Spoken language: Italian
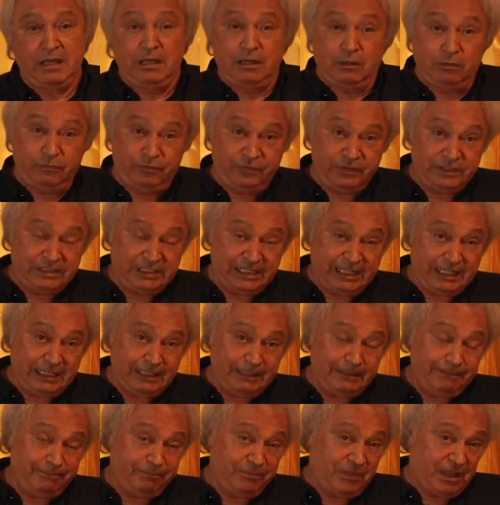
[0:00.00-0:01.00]

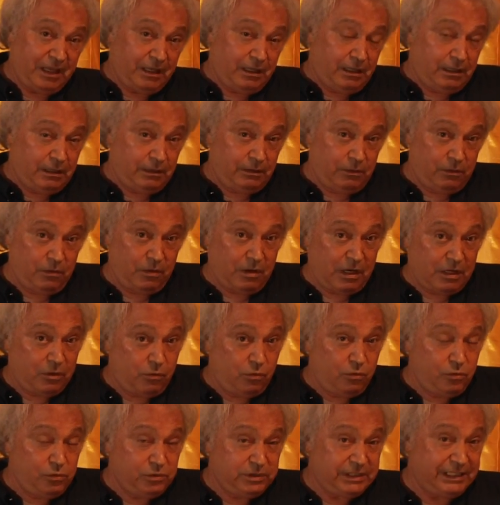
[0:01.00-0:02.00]
L'ufficiale lo
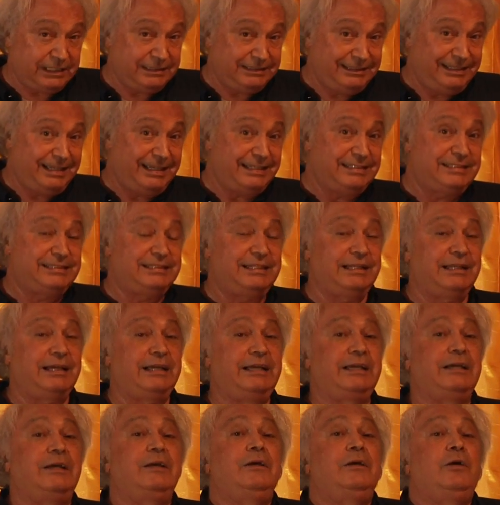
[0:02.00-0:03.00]
accusa di
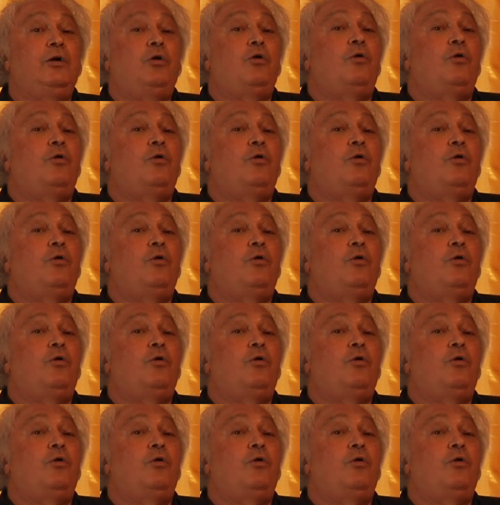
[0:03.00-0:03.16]
essere